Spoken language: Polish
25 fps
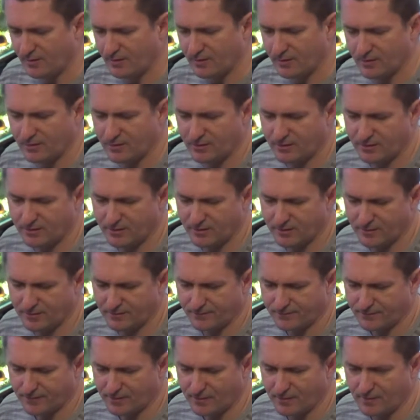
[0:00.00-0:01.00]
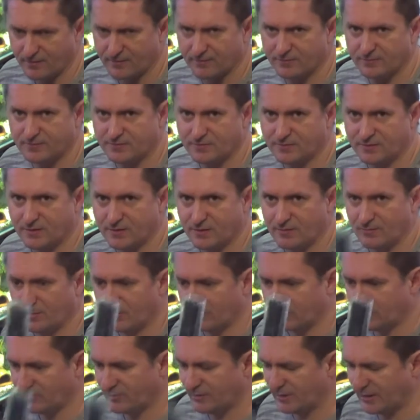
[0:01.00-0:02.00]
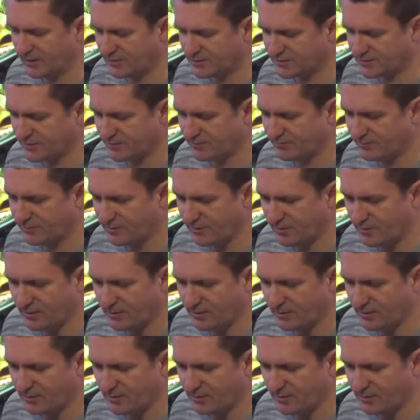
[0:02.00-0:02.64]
Y, tym odmulaczem